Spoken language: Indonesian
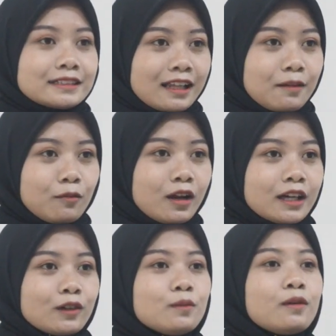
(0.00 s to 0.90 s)

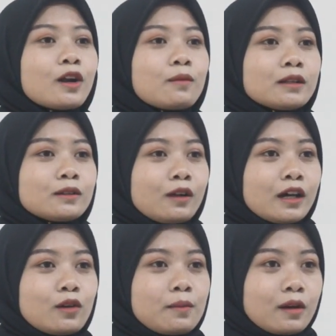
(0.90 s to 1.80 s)
Assalamualaikum
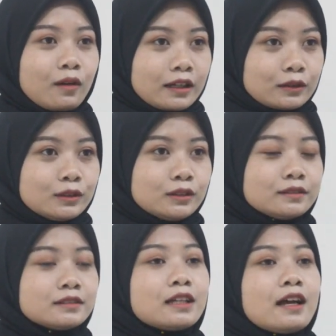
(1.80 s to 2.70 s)
warahmatullahi wabarakatuh.
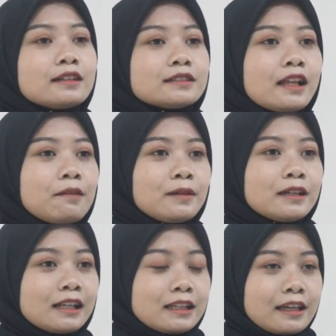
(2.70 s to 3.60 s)
Salam
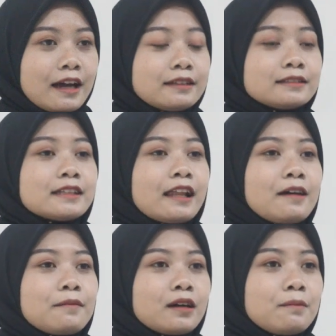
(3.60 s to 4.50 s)
penelitian,
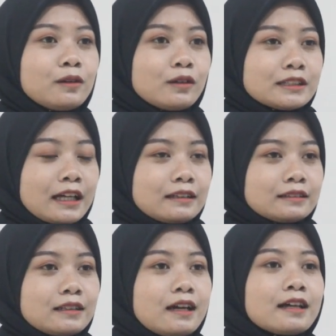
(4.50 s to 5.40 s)
salam kepenulisan.
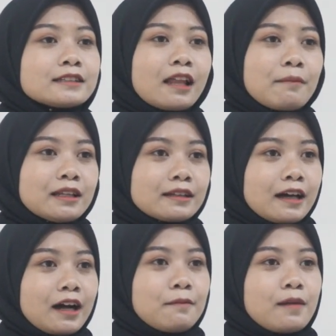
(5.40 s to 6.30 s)
Selamat
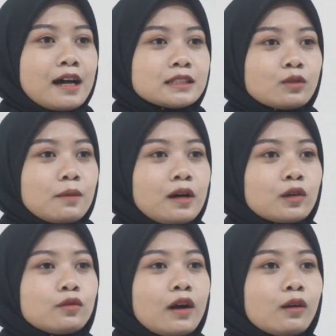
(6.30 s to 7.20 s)
datang mahasiswa
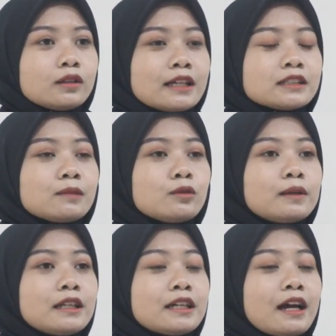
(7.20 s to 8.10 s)
baru Fakultas Ilmu
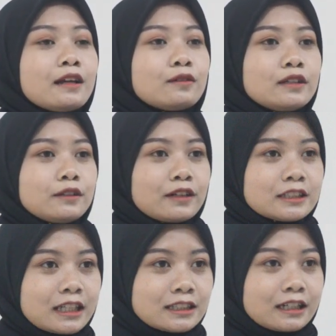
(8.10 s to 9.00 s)
Pendidikan
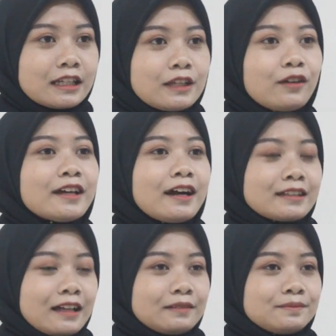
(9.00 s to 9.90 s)
Universitas Negeri
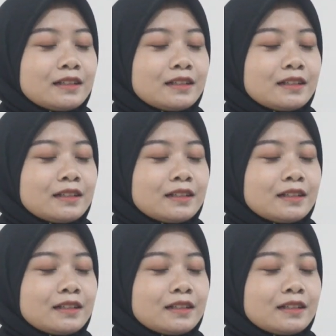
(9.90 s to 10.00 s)
Yogyakarta.